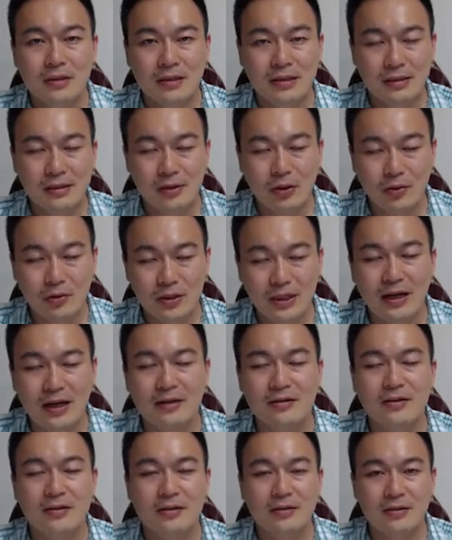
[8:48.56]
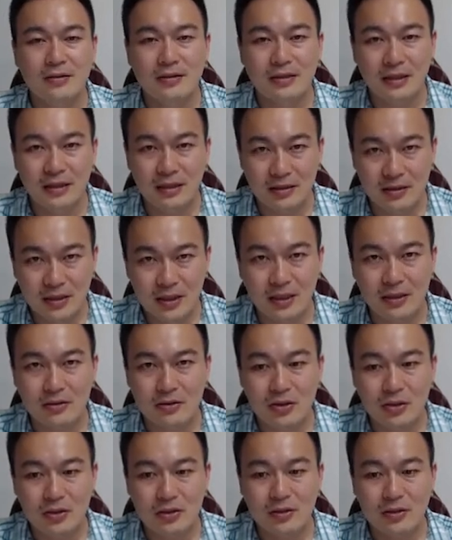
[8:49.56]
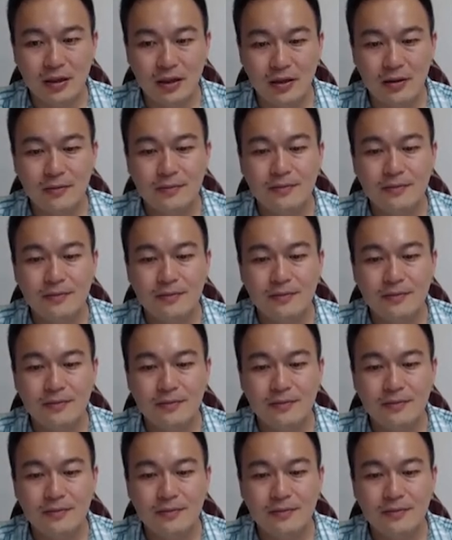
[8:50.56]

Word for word: 通常是一个正值。好，